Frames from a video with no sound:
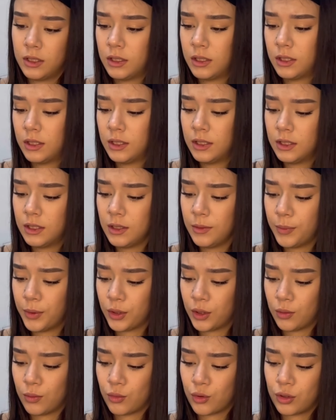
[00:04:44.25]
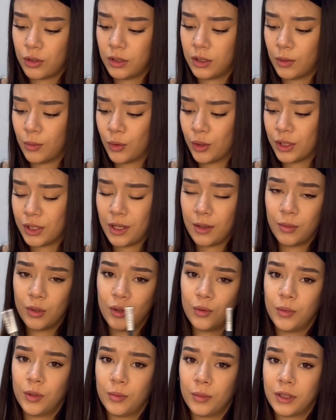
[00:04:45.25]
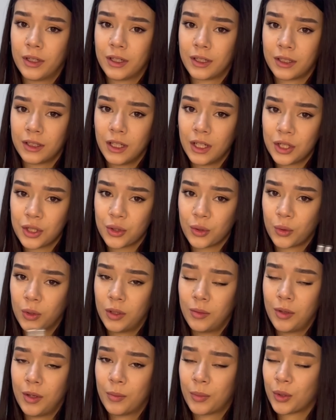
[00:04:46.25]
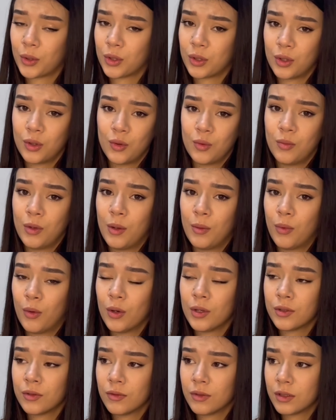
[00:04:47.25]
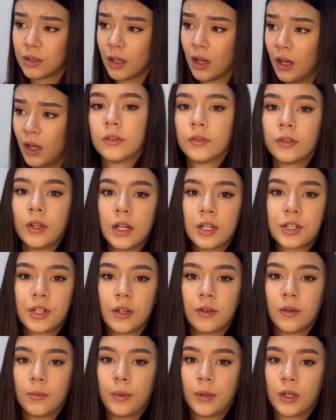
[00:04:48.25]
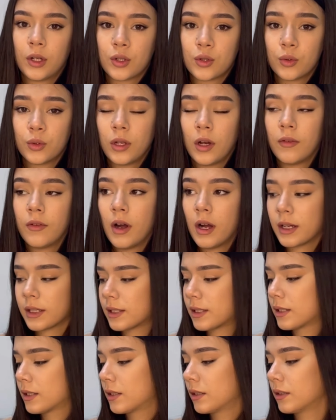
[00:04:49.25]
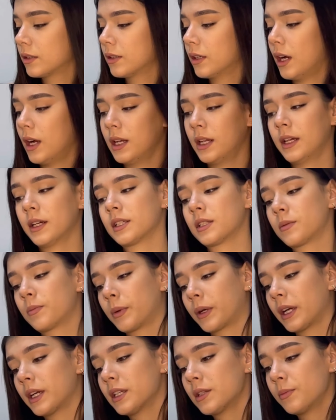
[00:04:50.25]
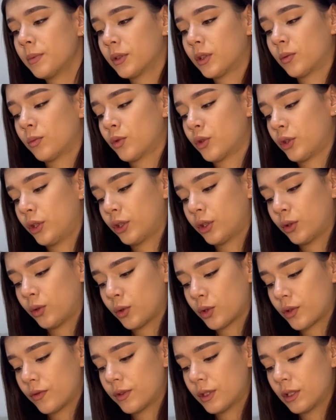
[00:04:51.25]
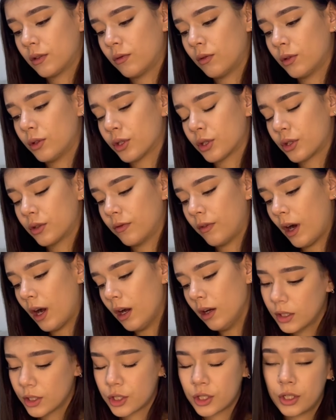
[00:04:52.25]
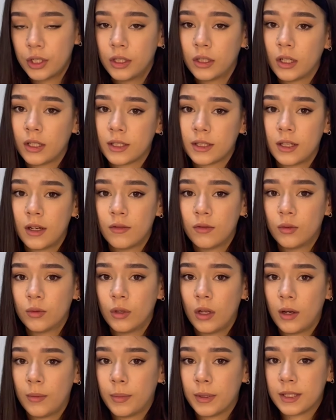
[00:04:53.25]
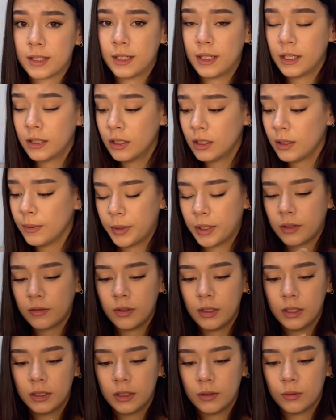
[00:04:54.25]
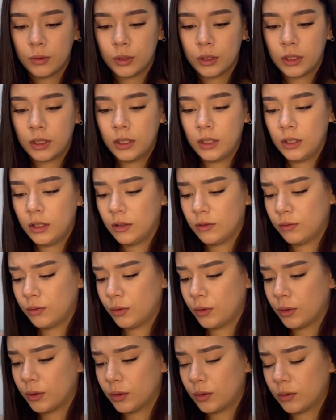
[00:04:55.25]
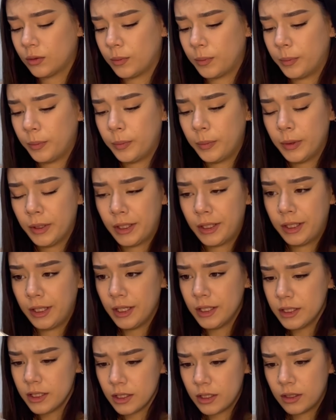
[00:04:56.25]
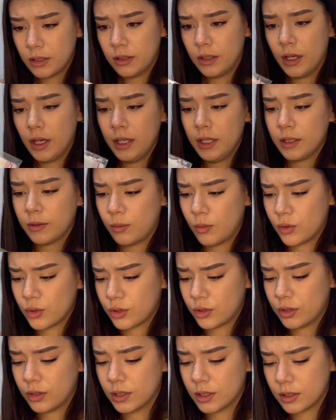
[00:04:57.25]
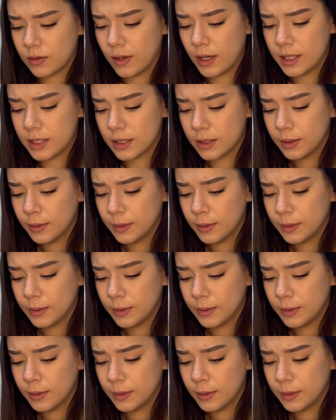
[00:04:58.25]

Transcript: из 10, потому что это мой самый любимый карандаш. Другими я просто не умею пользоваться. Дальше я вам покажу товар с AliExpress, потому что их тоже всего лишь два. Шин оставлю напоследок. Первые это вот такие вот пакетики, да, их можно назвать